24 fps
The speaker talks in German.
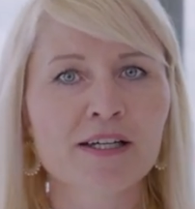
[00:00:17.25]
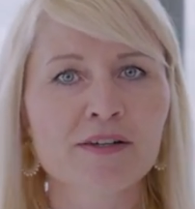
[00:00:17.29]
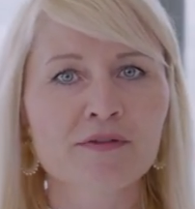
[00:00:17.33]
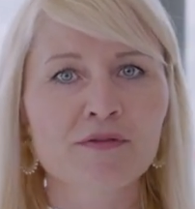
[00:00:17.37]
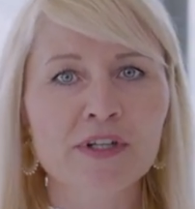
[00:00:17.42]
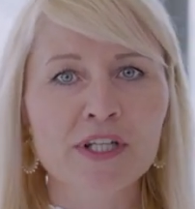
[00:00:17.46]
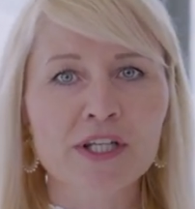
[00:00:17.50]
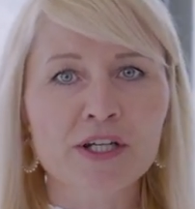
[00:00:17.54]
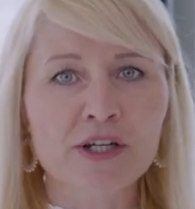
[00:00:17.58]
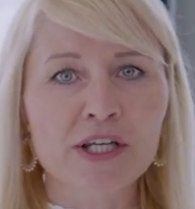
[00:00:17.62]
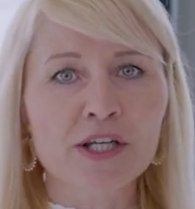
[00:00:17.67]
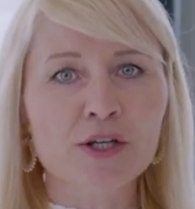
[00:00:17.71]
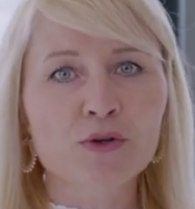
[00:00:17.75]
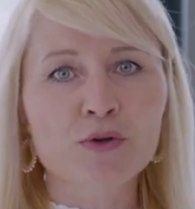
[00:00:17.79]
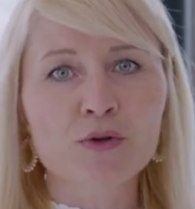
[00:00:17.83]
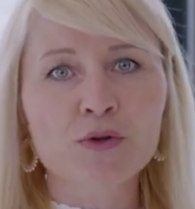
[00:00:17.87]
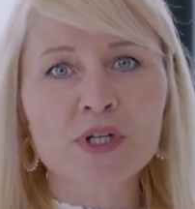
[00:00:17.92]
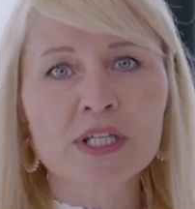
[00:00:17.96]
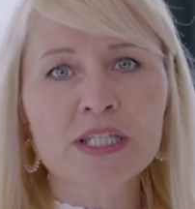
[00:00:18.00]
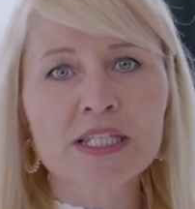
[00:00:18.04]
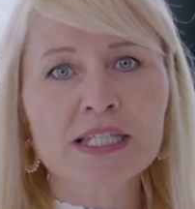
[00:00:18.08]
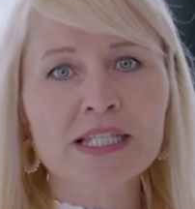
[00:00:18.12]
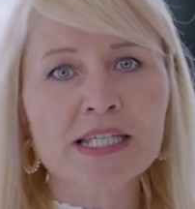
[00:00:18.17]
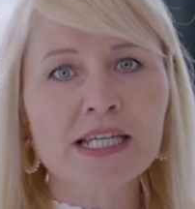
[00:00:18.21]
wie du in
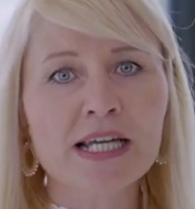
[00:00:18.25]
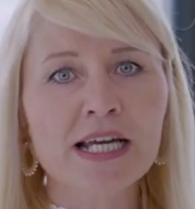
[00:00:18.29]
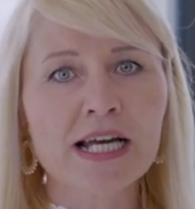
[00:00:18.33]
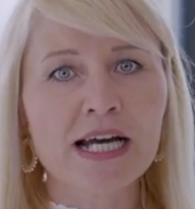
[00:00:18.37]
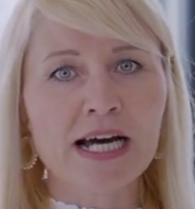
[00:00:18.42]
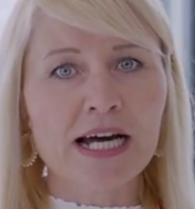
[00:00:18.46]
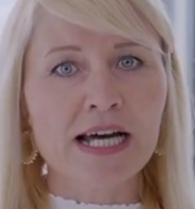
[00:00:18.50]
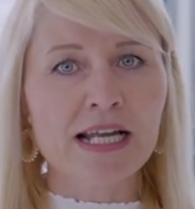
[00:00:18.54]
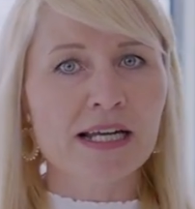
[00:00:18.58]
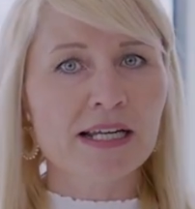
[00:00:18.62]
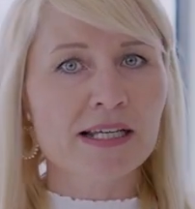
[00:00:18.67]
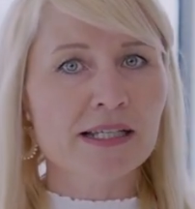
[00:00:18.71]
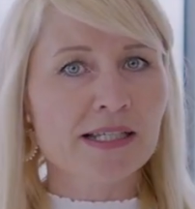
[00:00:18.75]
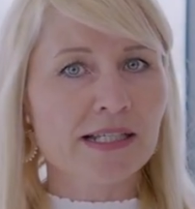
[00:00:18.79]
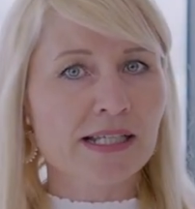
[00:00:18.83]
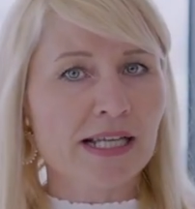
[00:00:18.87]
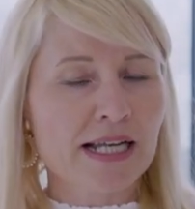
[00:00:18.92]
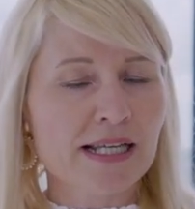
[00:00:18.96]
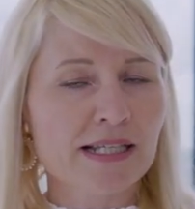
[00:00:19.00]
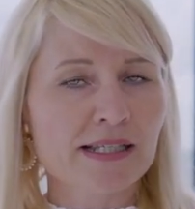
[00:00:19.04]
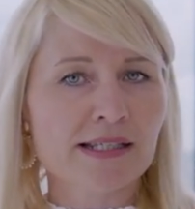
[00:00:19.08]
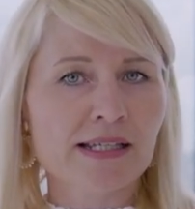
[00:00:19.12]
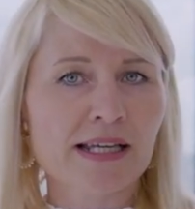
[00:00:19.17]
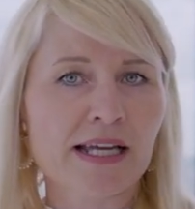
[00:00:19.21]
Kürze alles
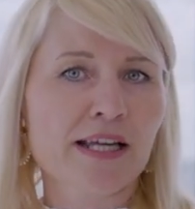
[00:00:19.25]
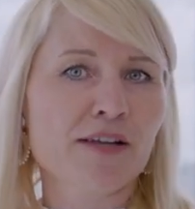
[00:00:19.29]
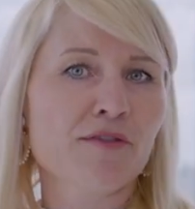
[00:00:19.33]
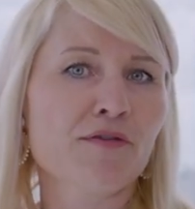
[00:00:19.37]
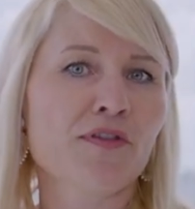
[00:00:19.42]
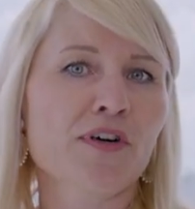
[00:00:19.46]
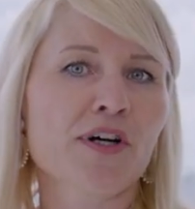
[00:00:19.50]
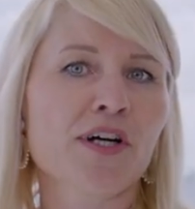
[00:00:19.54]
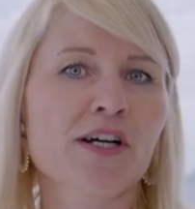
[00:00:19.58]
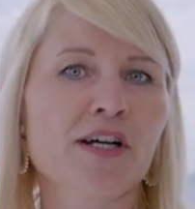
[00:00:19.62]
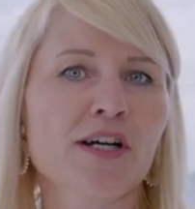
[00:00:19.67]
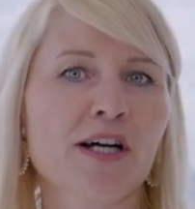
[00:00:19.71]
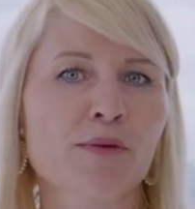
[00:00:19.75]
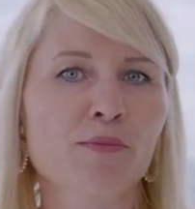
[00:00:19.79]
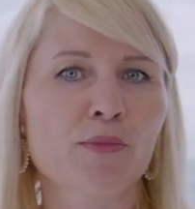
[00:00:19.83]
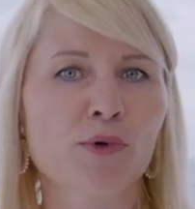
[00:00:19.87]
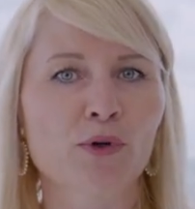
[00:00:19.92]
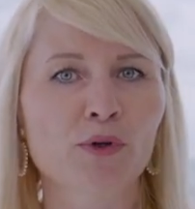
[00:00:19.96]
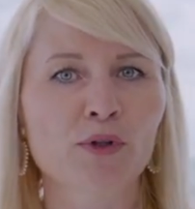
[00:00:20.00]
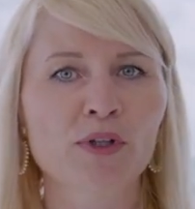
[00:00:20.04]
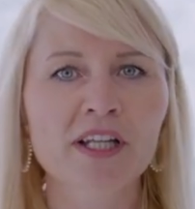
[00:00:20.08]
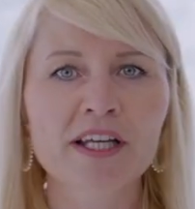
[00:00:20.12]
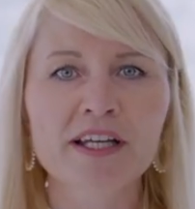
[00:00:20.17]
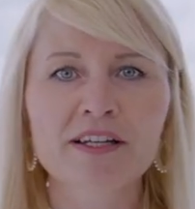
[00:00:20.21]
ganz einfach am
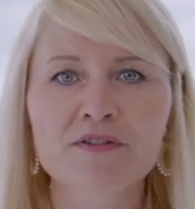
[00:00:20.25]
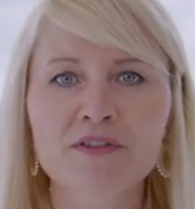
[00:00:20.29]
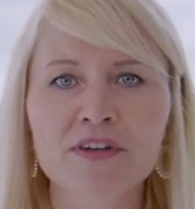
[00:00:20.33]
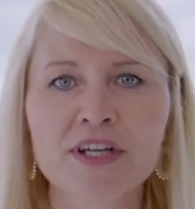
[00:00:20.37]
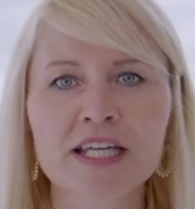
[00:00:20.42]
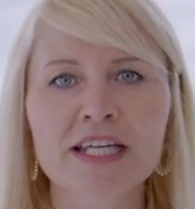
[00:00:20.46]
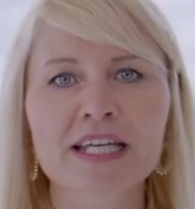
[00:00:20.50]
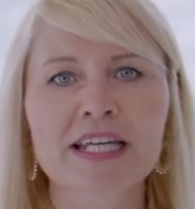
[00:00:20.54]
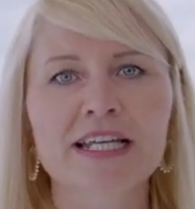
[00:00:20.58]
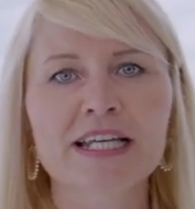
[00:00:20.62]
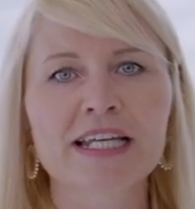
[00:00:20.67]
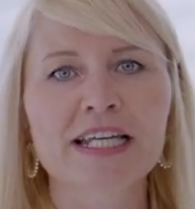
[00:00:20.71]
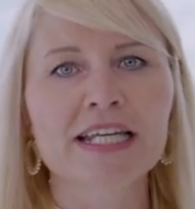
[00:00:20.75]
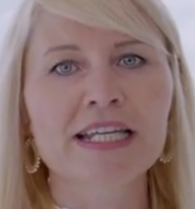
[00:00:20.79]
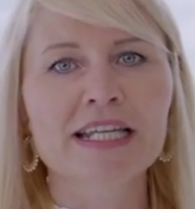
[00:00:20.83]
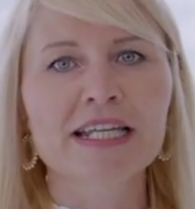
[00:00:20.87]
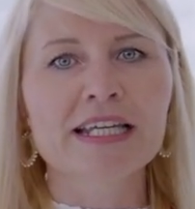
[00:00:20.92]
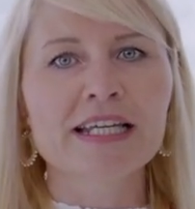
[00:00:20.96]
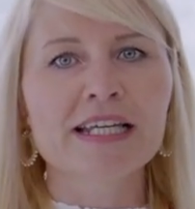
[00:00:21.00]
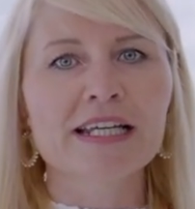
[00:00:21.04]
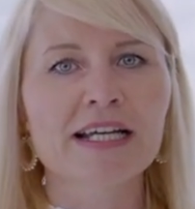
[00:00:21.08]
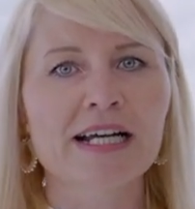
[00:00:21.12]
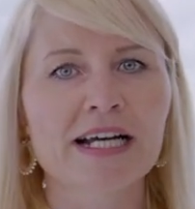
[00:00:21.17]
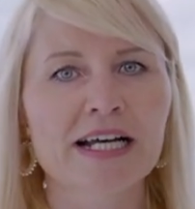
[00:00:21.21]
Online-Weg
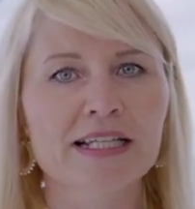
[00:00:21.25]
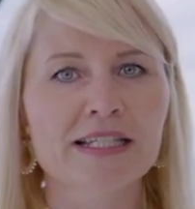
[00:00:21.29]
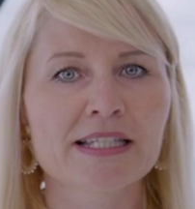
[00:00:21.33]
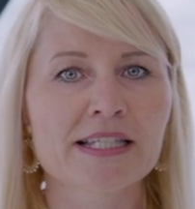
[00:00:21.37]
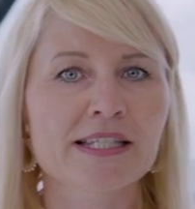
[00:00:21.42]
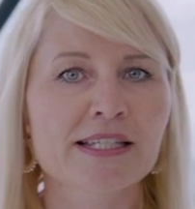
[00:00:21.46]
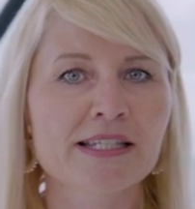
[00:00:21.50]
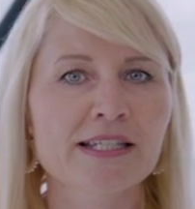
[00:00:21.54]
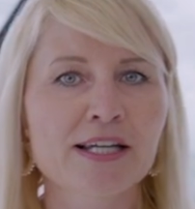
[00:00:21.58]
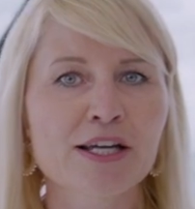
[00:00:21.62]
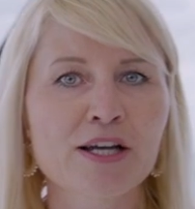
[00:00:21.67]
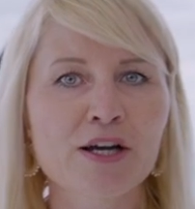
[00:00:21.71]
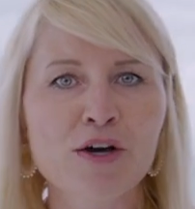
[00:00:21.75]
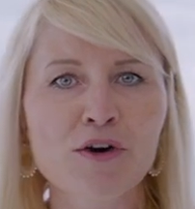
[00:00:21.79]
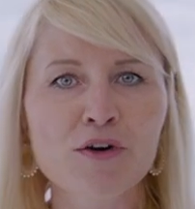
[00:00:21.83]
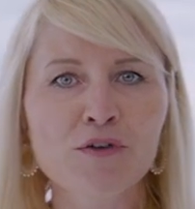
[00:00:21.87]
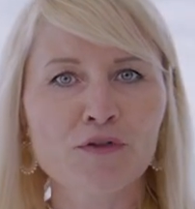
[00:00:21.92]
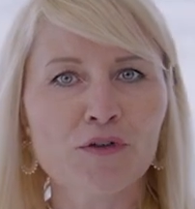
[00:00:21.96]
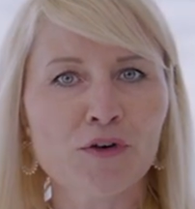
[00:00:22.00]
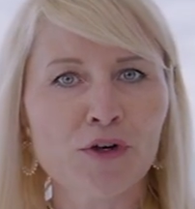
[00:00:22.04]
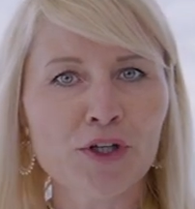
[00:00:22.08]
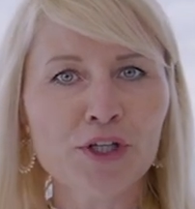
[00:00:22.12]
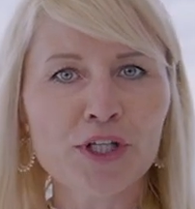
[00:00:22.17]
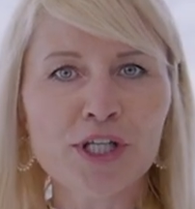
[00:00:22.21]
erledigen kannst.
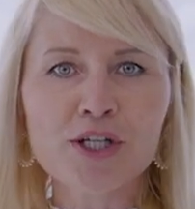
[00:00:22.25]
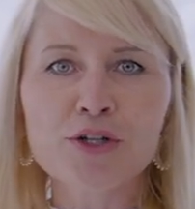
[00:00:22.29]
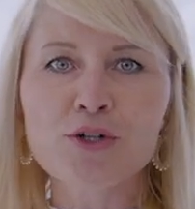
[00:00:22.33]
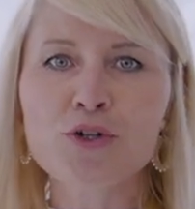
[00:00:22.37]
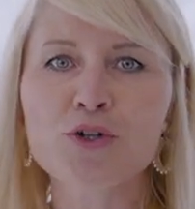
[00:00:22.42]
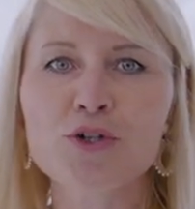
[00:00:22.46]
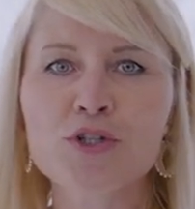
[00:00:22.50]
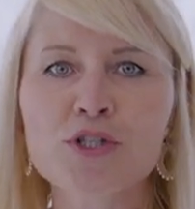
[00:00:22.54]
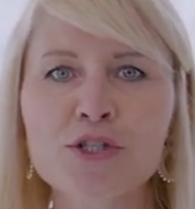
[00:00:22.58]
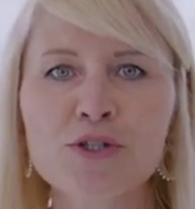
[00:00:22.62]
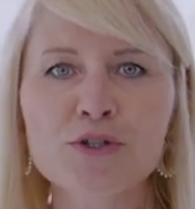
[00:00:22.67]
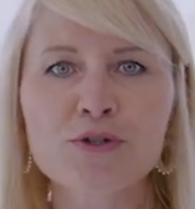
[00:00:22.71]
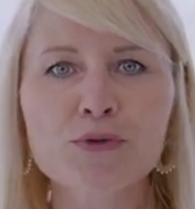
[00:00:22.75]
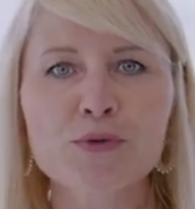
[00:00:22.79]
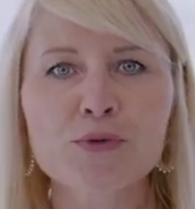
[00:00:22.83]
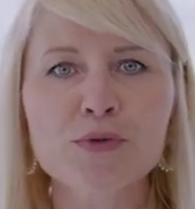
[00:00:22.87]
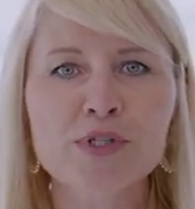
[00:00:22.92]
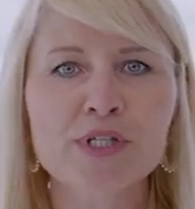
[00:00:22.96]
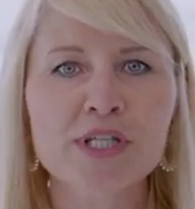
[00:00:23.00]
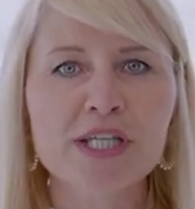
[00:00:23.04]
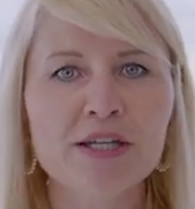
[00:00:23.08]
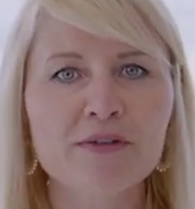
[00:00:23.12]
Von der kostenlosen